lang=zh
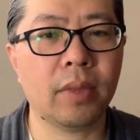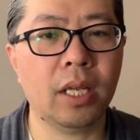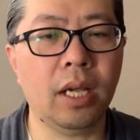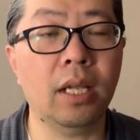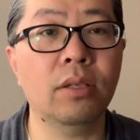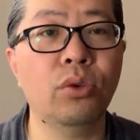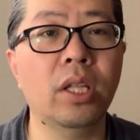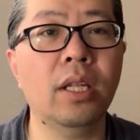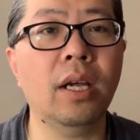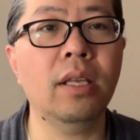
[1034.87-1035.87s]
哎，
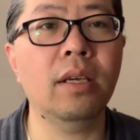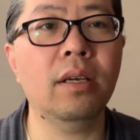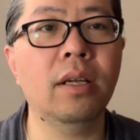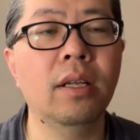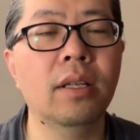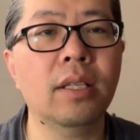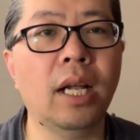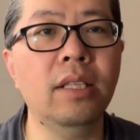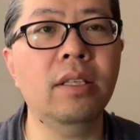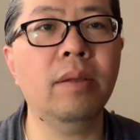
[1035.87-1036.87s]
全当一个
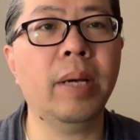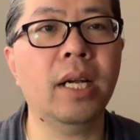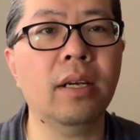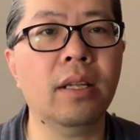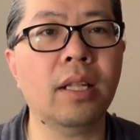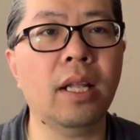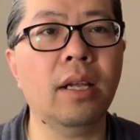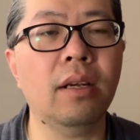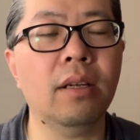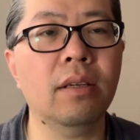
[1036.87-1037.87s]
谈资吧，让大
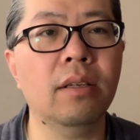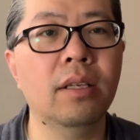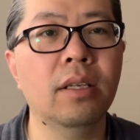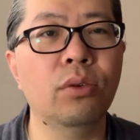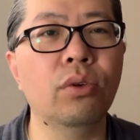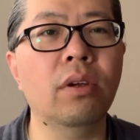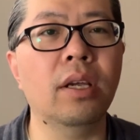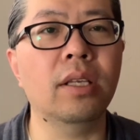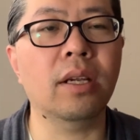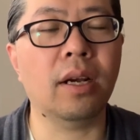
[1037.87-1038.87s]
家这个娱乐
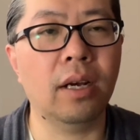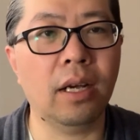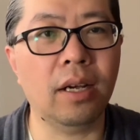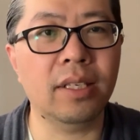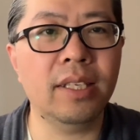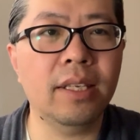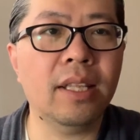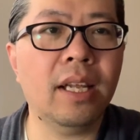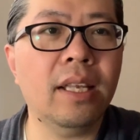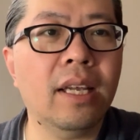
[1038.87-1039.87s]
一下，好，谢谢
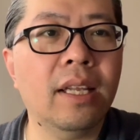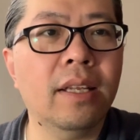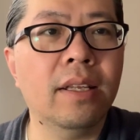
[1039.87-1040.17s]
大家。